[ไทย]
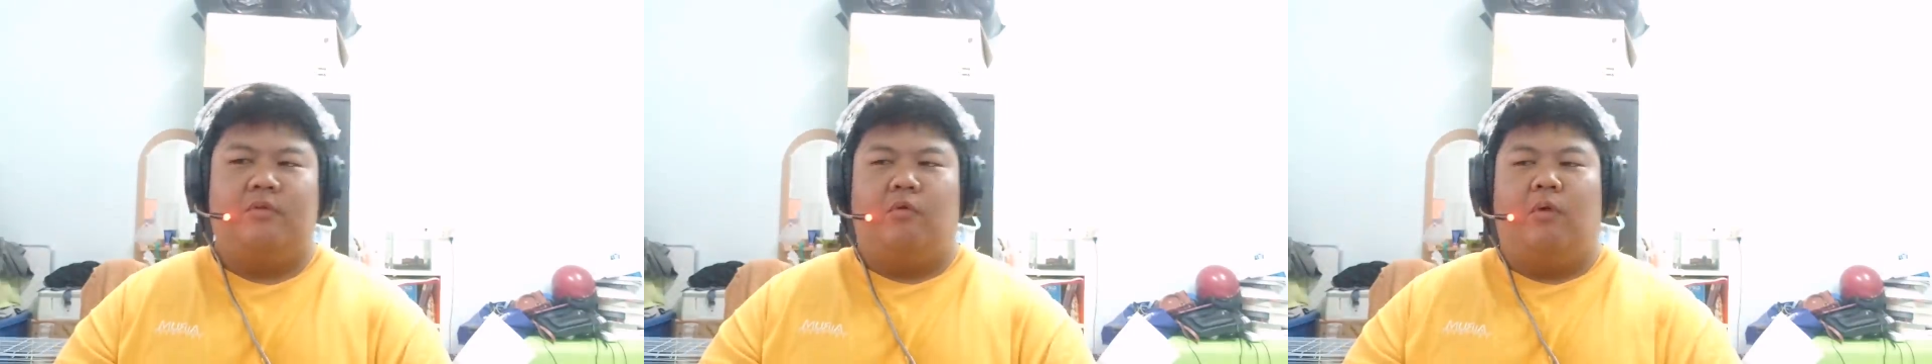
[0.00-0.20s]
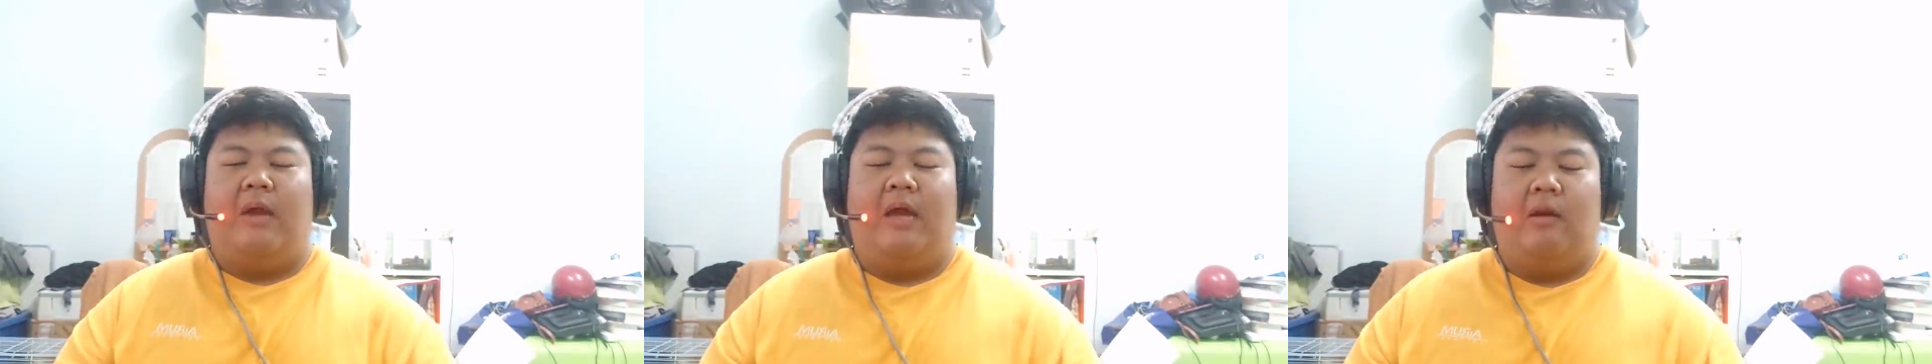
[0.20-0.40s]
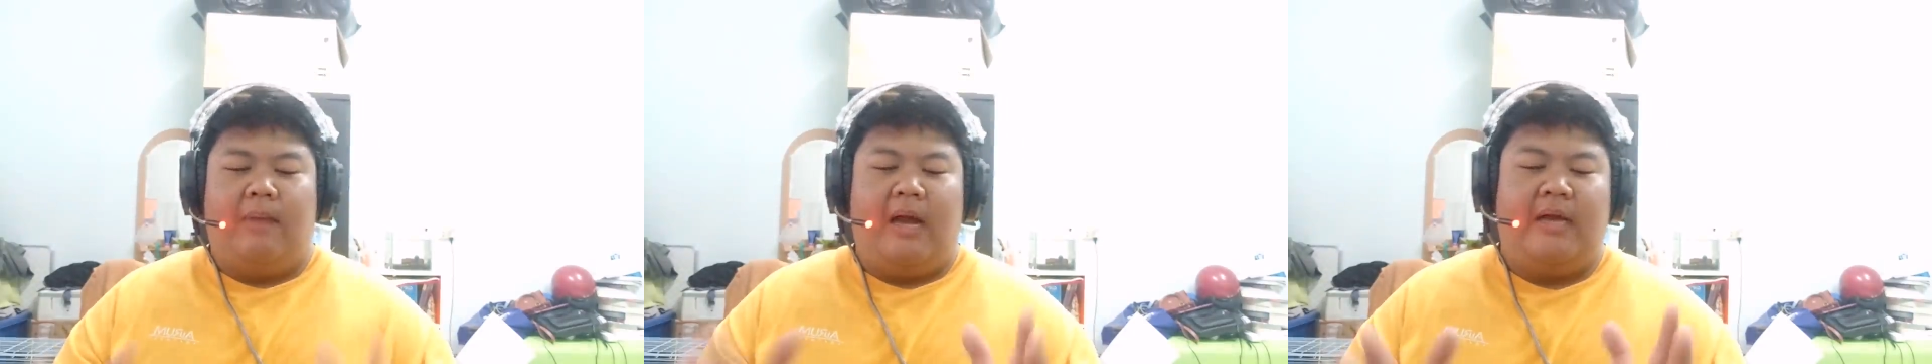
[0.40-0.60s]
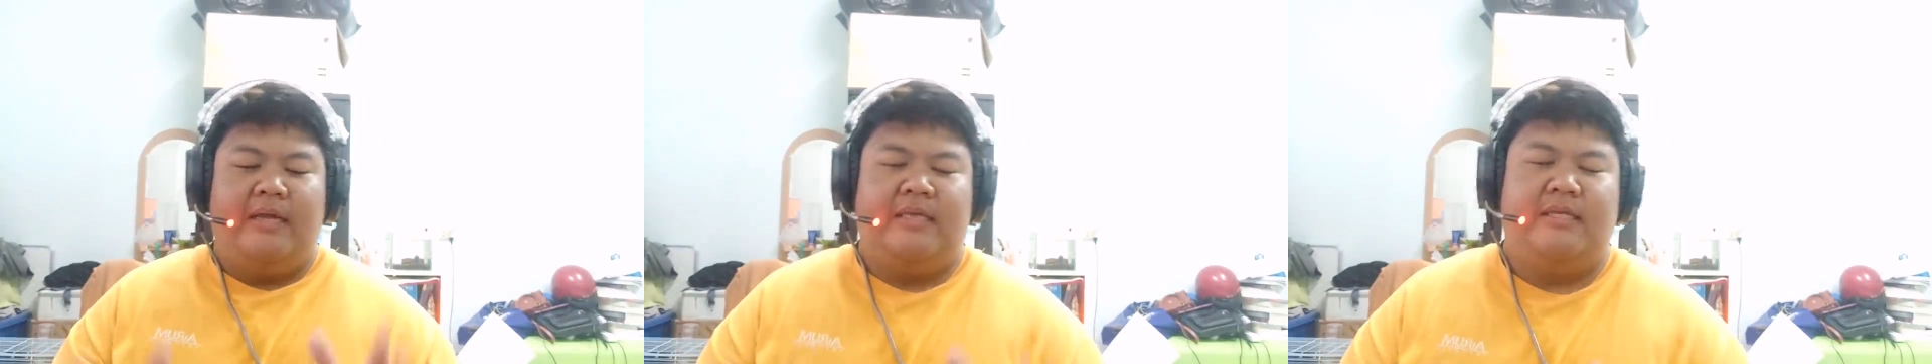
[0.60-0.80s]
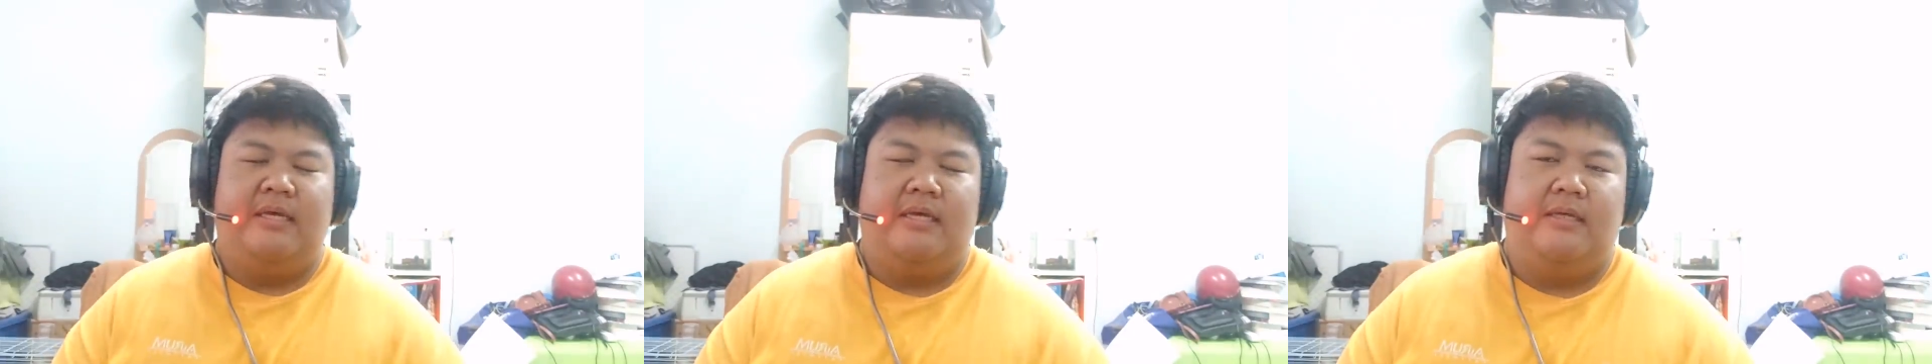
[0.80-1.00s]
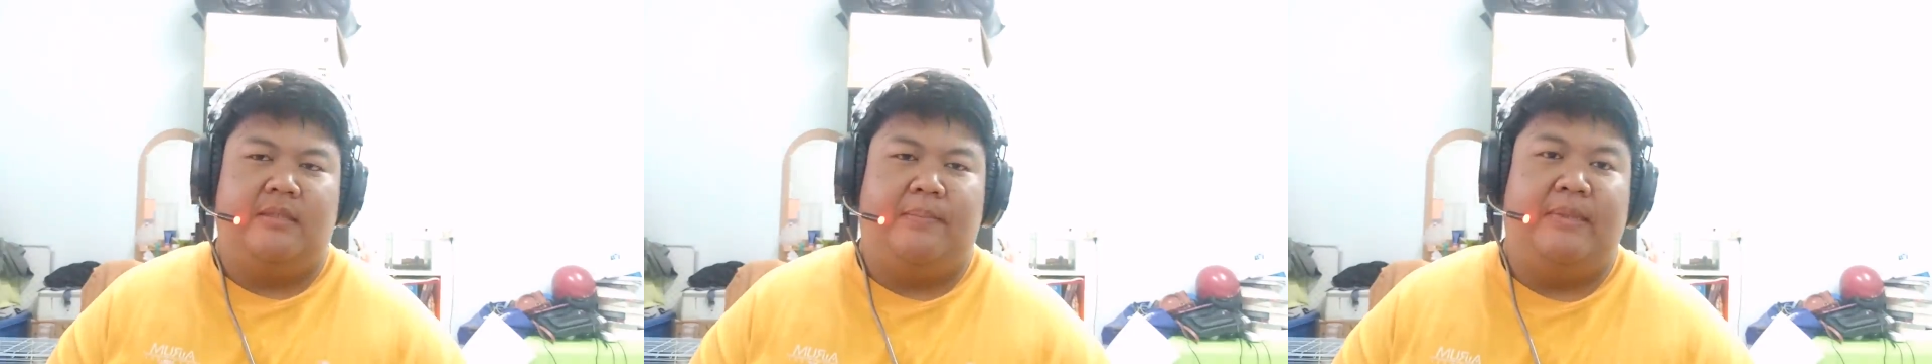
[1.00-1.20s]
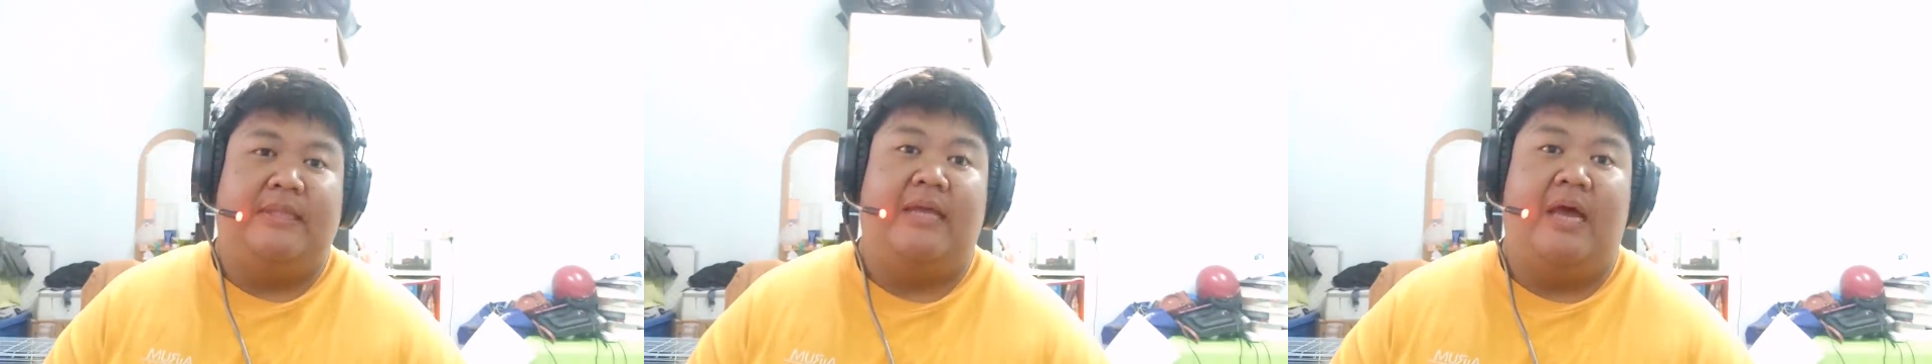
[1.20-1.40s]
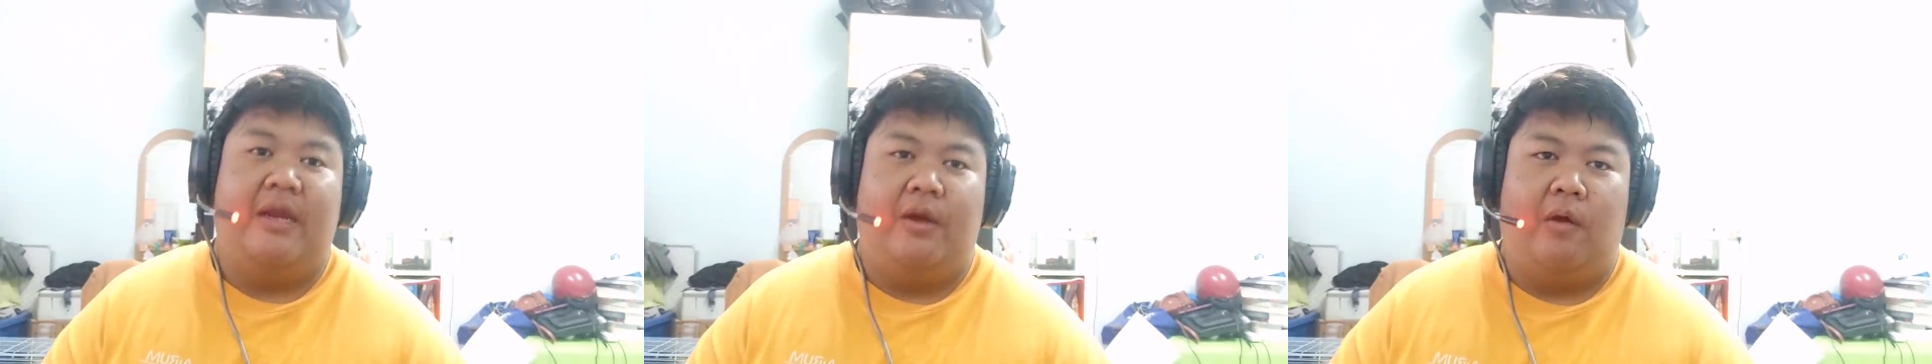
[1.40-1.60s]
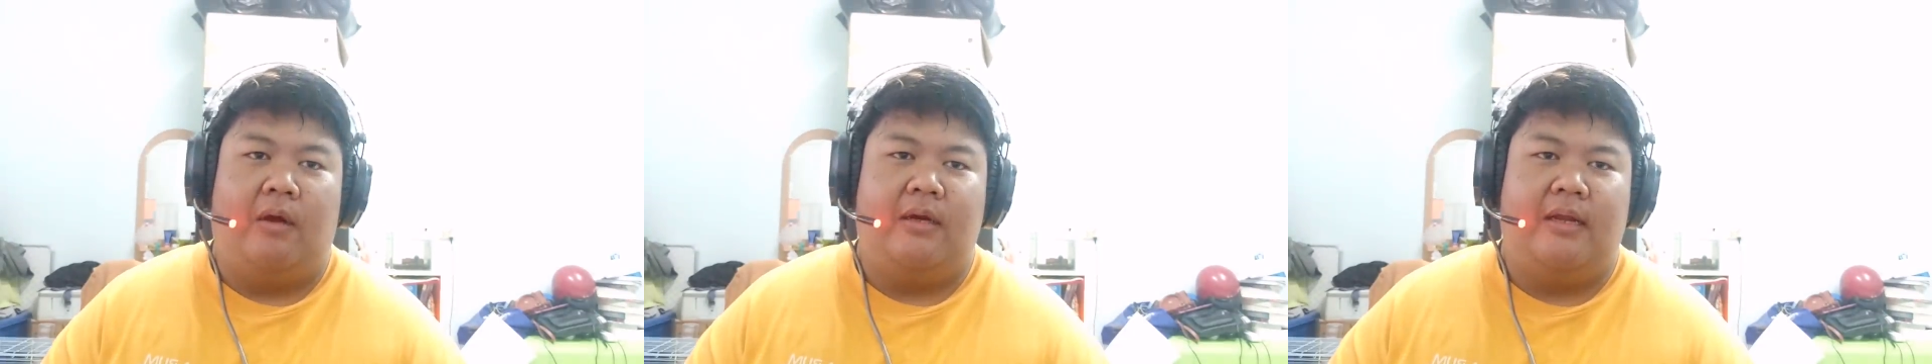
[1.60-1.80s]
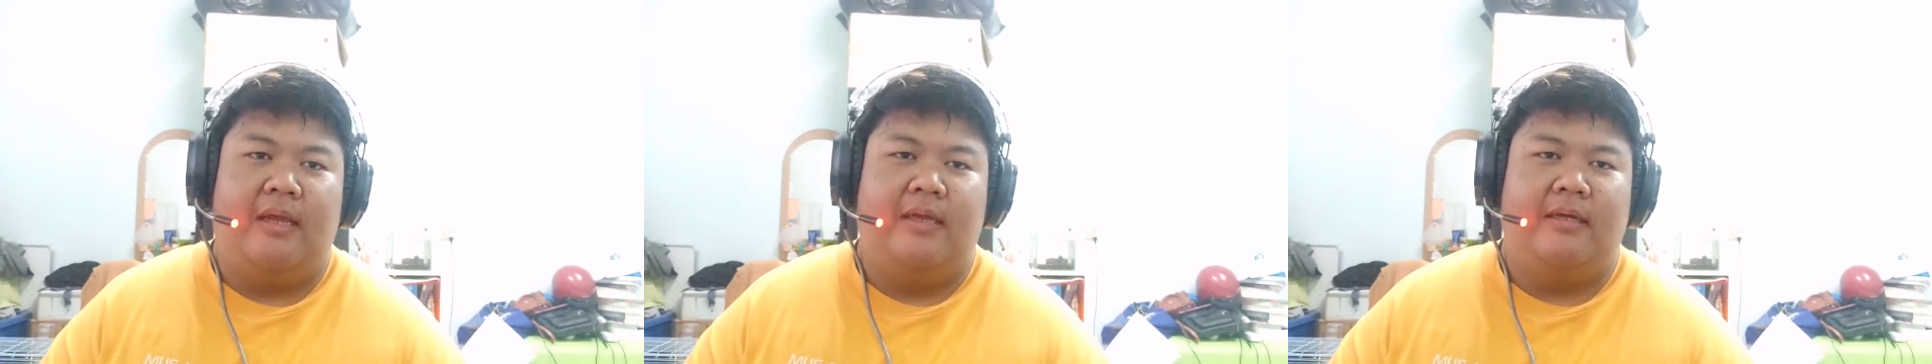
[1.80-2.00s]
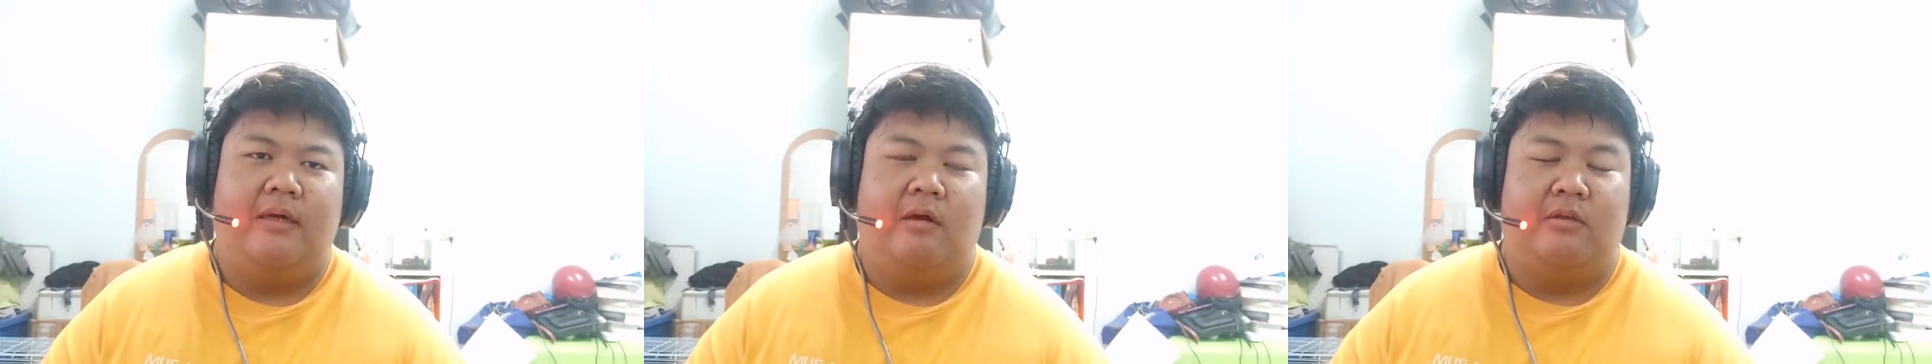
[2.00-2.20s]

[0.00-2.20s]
ตัวร้ายของภาคนี้จะจะเป็นธานอสนะ